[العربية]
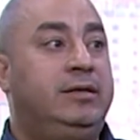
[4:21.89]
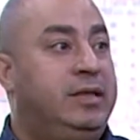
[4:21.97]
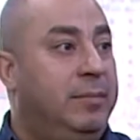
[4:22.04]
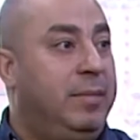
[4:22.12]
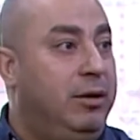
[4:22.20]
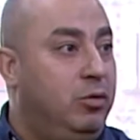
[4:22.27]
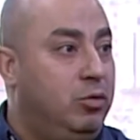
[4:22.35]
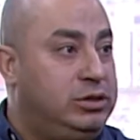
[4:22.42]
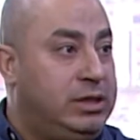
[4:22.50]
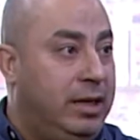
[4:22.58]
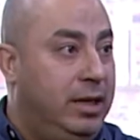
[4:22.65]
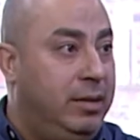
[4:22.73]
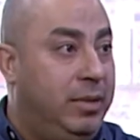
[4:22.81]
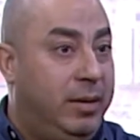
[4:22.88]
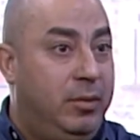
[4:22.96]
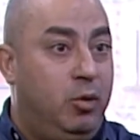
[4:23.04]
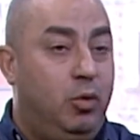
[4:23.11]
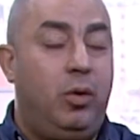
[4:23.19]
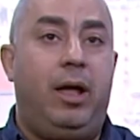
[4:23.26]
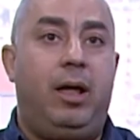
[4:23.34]
تميز على اللي
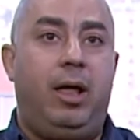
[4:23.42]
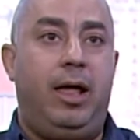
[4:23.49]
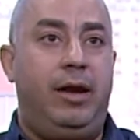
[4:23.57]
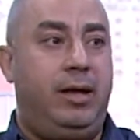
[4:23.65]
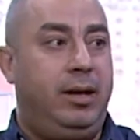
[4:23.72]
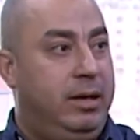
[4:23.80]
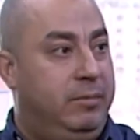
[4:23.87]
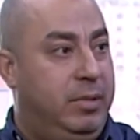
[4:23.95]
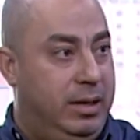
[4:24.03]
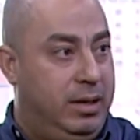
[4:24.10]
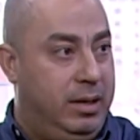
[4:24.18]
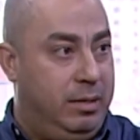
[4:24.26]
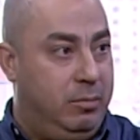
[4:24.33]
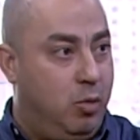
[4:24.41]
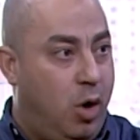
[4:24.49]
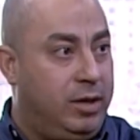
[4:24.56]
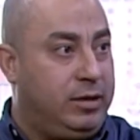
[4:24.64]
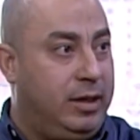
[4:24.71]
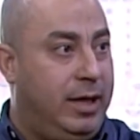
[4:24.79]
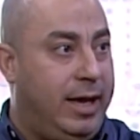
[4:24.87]
بيعمله انا اللي
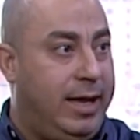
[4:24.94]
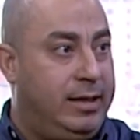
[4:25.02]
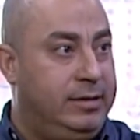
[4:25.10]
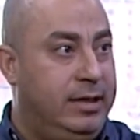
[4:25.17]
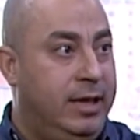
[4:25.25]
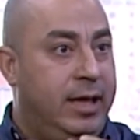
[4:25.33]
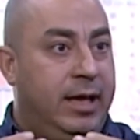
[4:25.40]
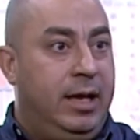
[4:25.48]
المواطن العادي